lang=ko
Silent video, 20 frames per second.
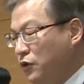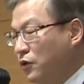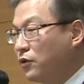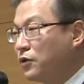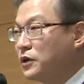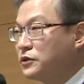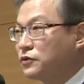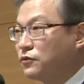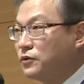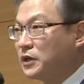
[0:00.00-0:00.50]

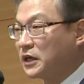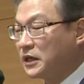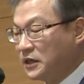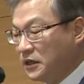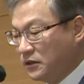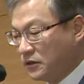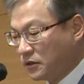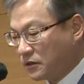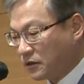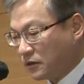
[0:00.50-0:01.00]
여기서 우리가
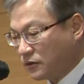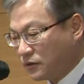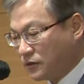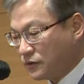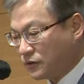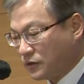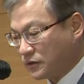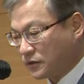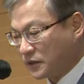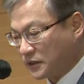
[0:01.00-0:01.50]
힌트를
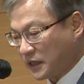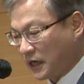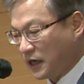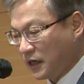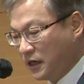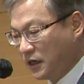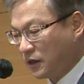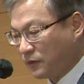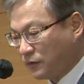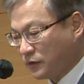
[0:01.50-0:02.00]
얻을 수 있어요.
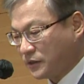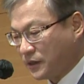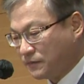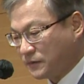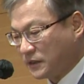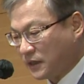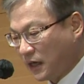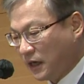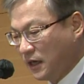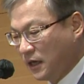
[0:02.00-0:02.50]
자,
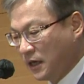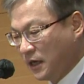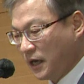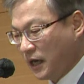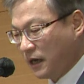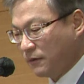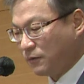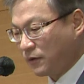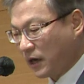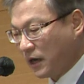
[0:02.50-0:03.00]
읽어보십시다.
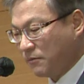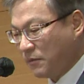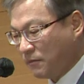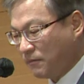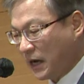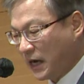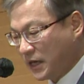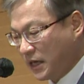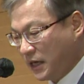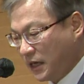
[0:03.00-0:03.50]
에브라임의
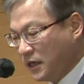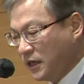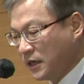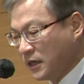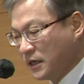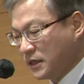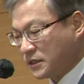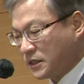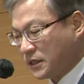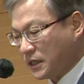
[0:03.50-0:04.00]

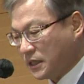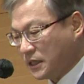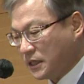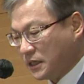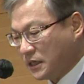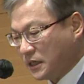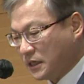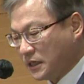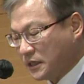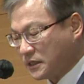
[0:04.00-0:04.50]
말이
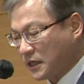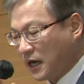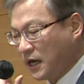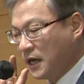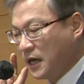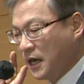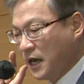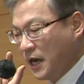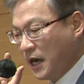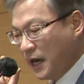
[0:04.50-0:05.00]

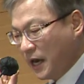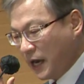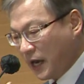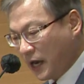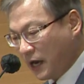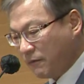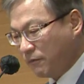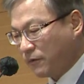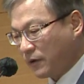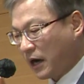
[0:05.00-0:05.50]
시작.
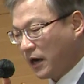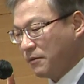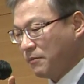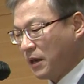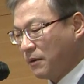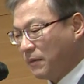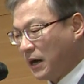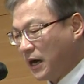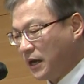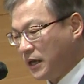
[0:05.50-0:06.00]

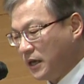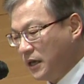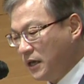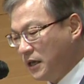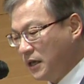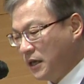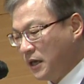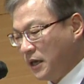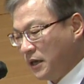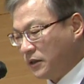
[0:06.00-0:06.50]
에브라임의
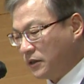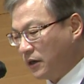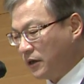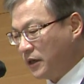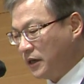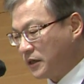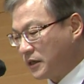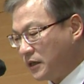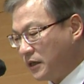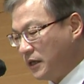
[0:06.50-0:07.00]
말이
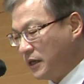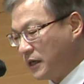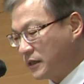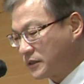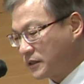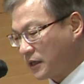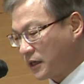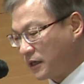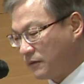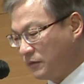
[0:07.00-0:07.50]
너희 길라
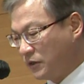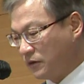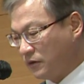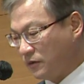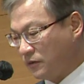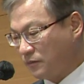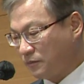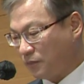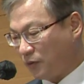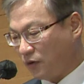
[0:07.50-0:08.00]

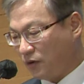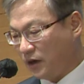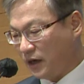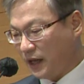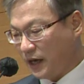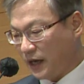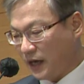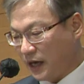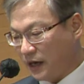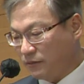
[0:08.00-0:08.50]
사람은
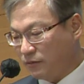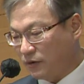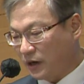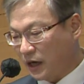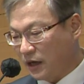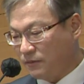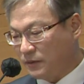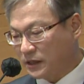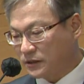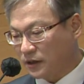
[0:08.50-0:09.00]
본래
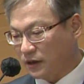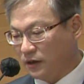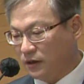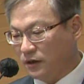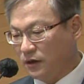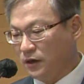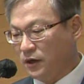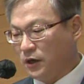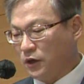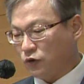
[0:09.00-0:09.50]

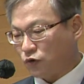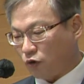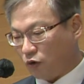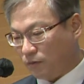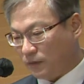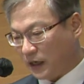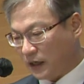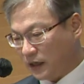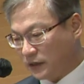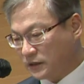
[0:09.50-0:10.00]
에브라임에서
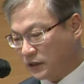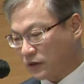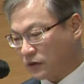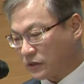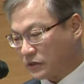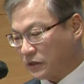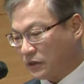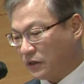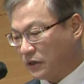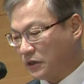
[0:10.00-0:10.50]
도망한
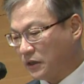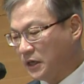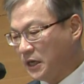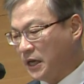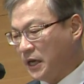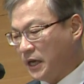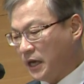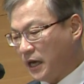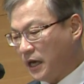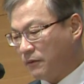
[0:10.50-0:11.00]
자로서
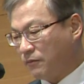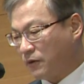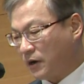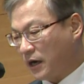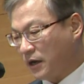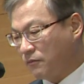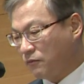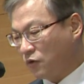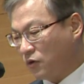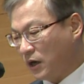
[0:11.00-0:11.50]

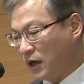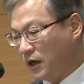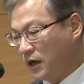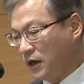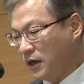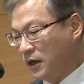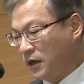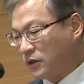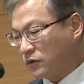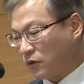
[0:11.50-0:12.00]

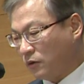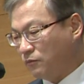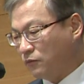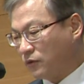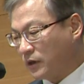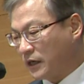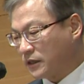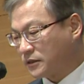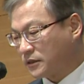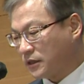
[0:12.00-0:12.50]
에브라임과
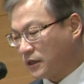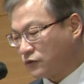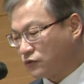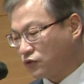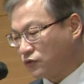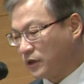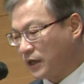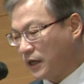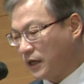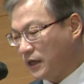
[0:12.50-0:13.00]
문하세
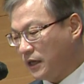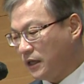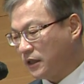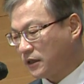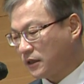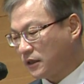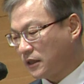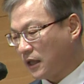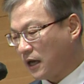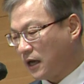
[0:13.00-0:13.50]
중에
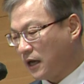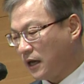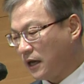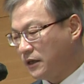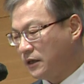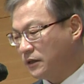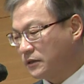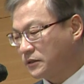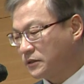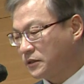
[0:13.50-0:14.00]
있다
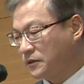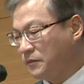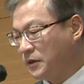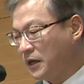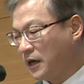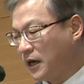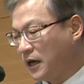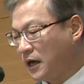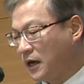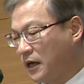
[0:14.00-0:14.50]

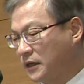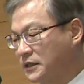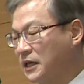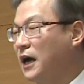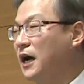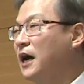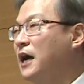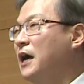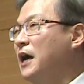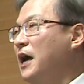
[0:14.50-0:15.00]
하였습니다.
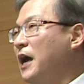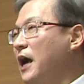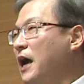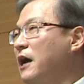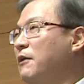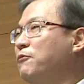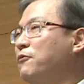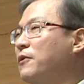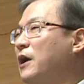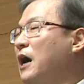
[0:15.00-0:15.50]
자,
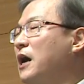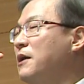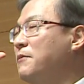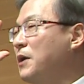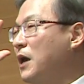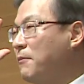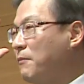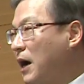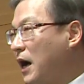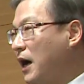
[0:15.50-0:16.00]

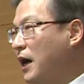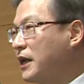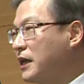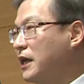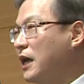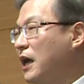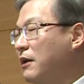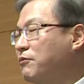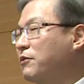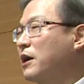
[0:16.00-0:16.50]
에브라임의
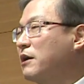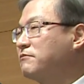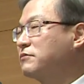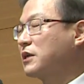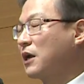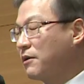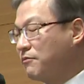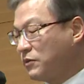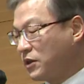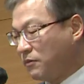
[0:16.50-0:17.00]
말이 에브라임
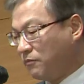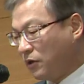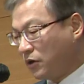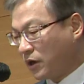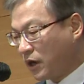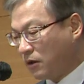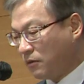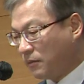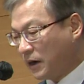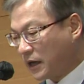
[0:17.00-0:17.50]
사람
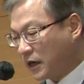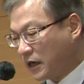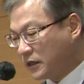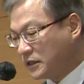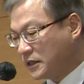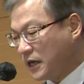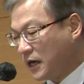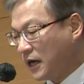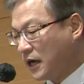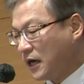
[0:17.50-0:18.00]
뭐라고
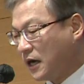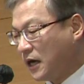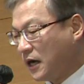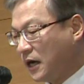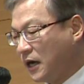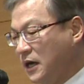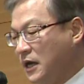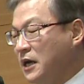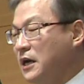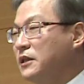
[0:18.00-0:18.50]

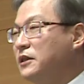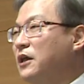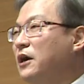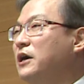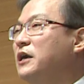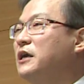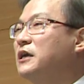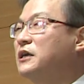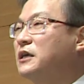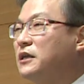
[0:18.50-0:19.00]
말하느냐?
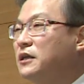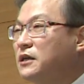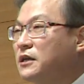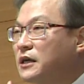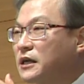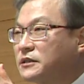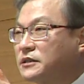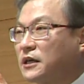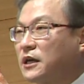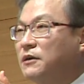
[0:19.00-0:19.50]
너희
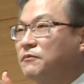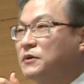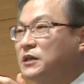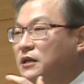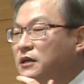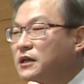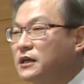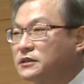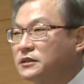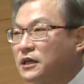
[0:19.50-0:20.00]
길라 사람,
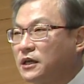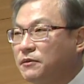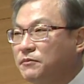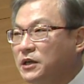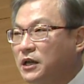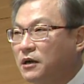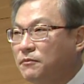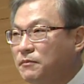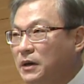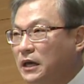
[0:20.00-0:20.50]
길라
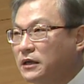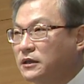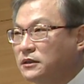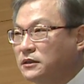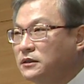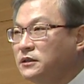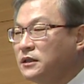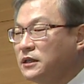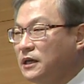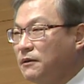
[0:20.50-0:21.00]
사람이란
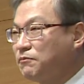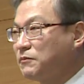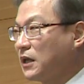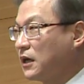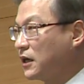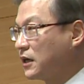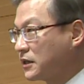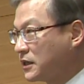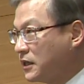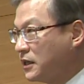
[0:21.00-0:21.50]
말은
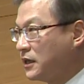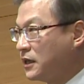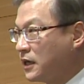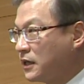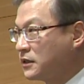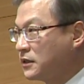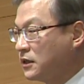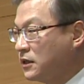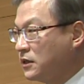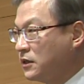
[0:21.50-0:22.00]
입다가
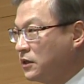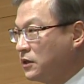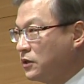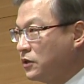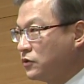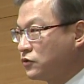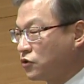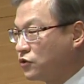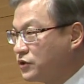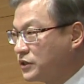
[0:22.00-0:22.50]
길라
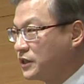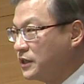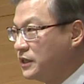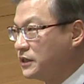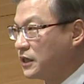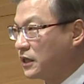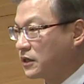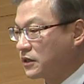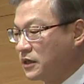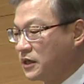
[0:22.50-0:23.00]

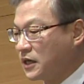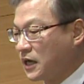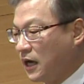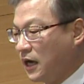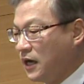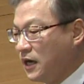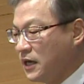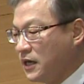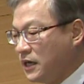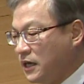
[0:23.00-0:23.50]
출신이잖아.
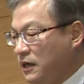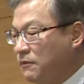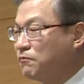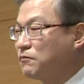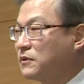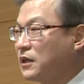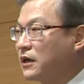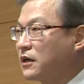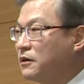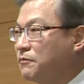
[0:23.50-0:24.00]
그러니까
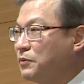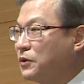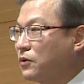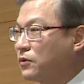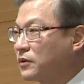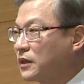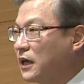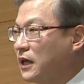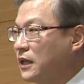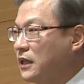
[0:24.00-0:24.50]
입다를
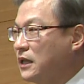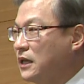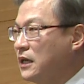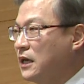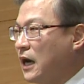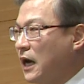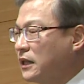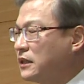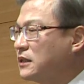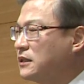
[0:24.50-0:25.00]
비롯한
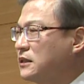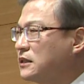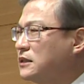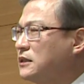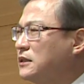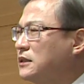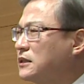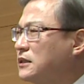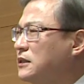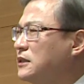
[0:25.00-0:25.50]
하여튼
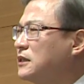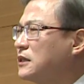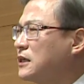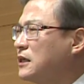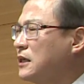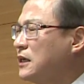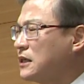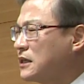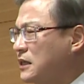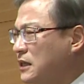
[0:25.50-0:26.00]
그, 그
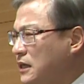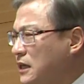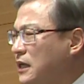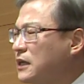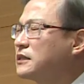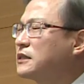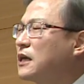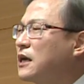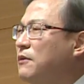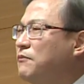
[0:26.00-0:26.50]

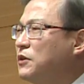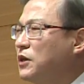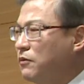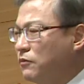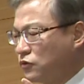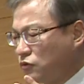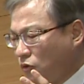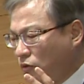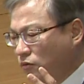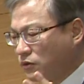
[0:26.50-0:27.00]
길라
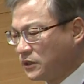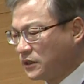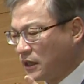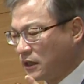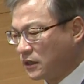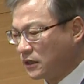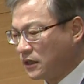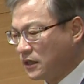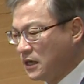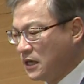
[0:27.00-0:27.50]
사람들을
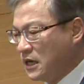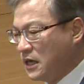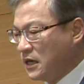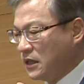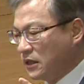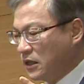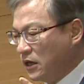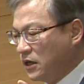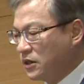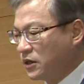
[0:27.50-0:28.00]
통치하는
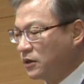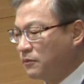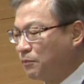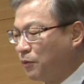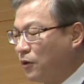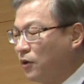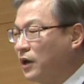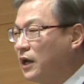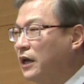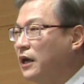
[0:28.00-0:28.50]
너희들은
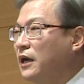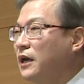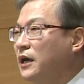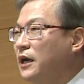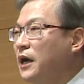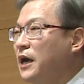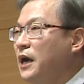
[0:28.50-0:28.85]
본래